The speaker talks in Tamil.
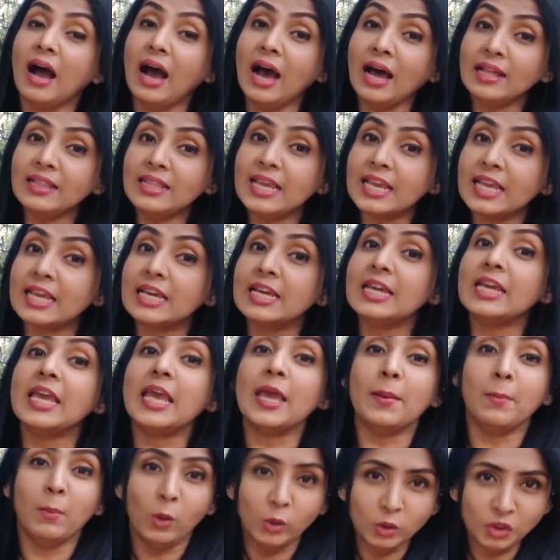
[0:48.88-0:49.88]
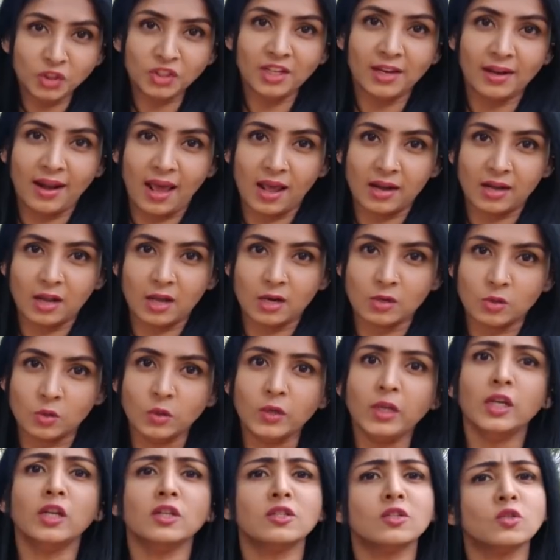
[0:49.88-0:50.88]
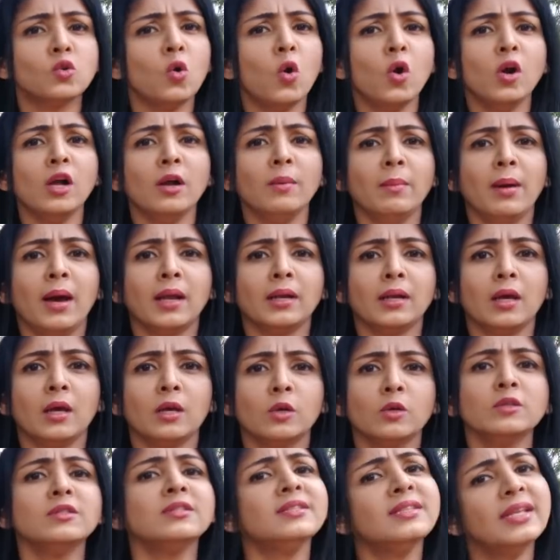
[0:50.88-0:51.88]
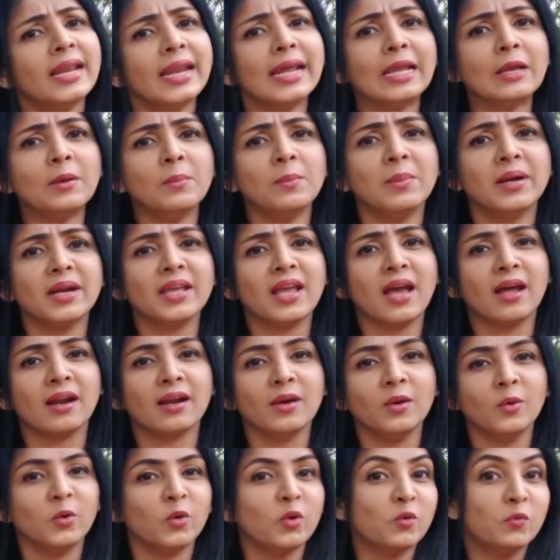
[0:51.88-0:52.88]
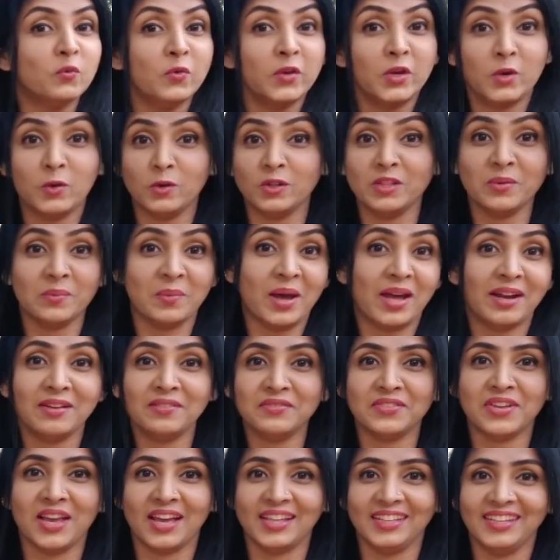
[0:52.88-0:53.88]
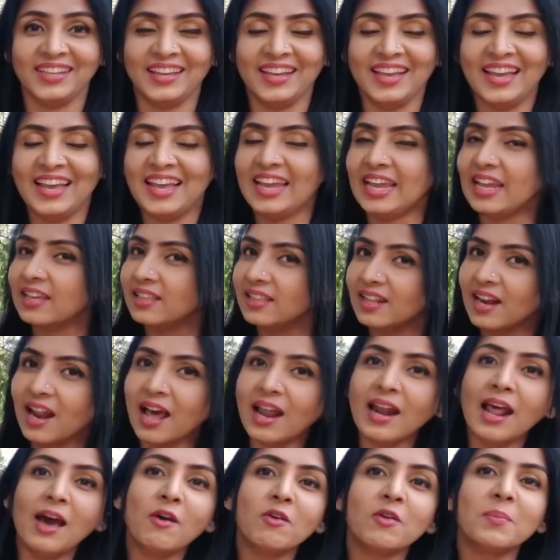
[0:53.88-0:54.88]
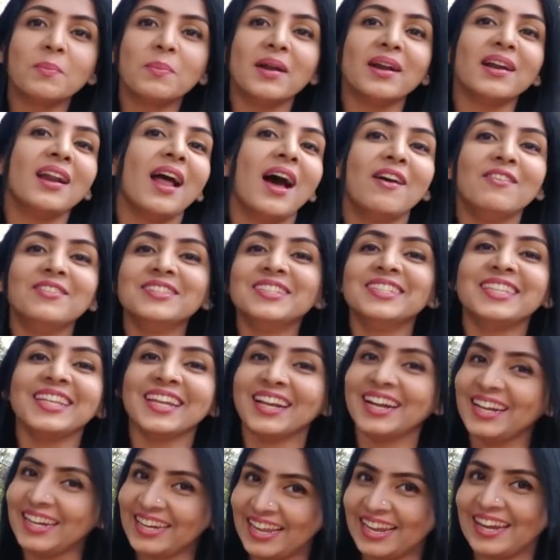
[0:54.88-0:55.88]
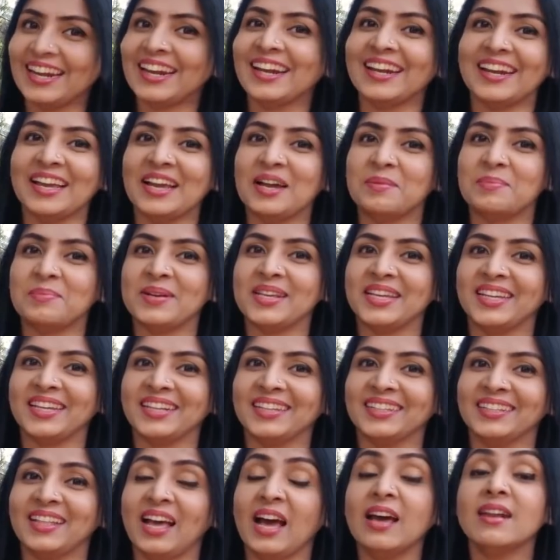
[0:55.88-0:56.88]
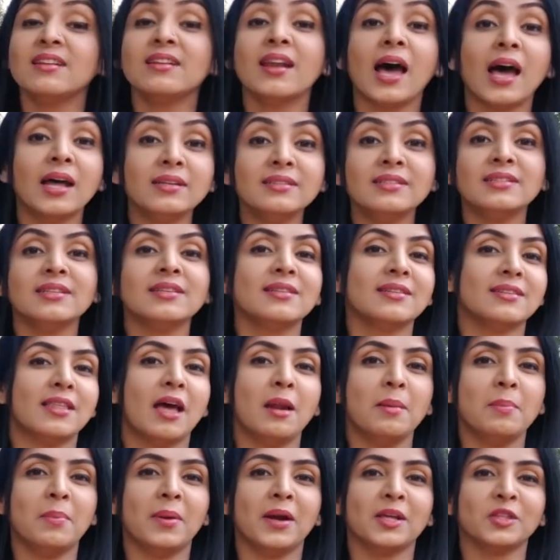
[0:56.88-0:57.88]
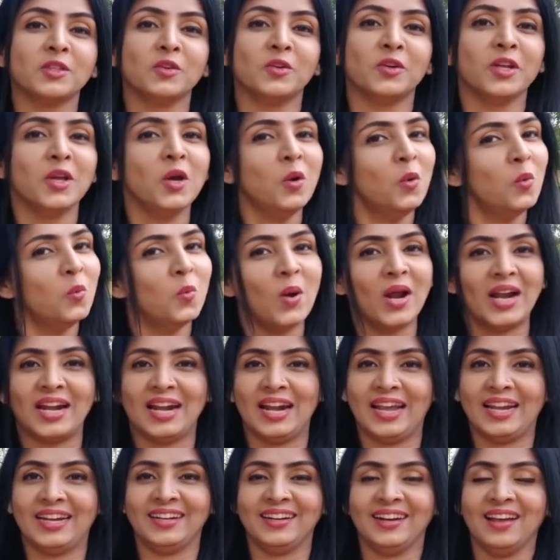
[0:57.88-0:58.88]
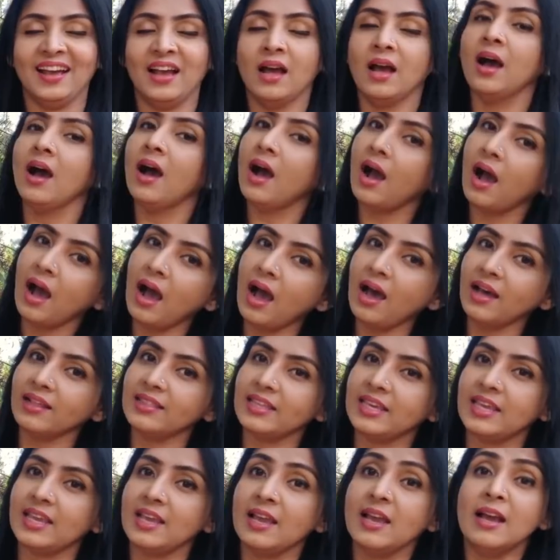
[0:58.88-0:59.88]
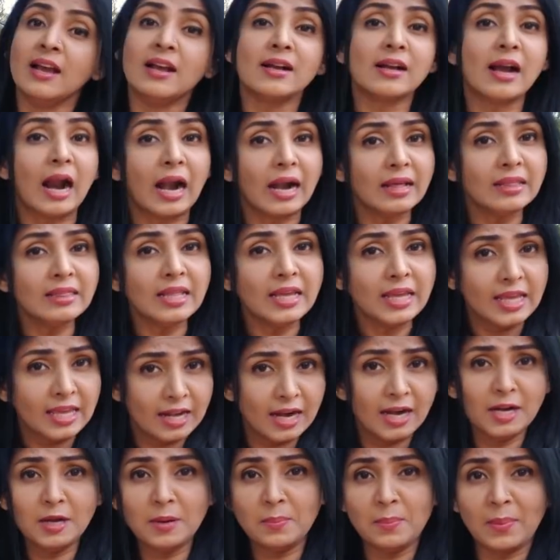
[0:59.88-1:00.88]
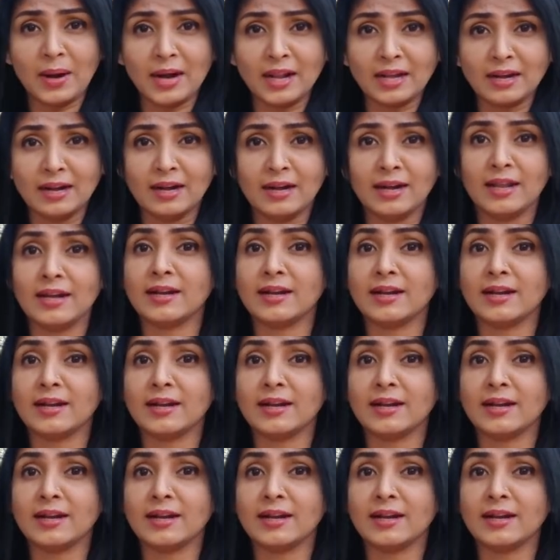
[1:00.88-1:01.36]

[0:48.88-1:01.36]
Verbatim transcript: ஆதிக்கு எமோஷனல் ஆனாலோ இல்ல சோகமானாலோ சிரிக்கும்படியான ஒரு வினோதமான வியாதி இதனால அவர் படுற அவஸ்தைகள் என்னென்ன அப்படிங்கிறது தான் நான் சிரித்தால் படத்தோடைய ஒன் ஆதி கடந்த இரண்டு படங்கள்ல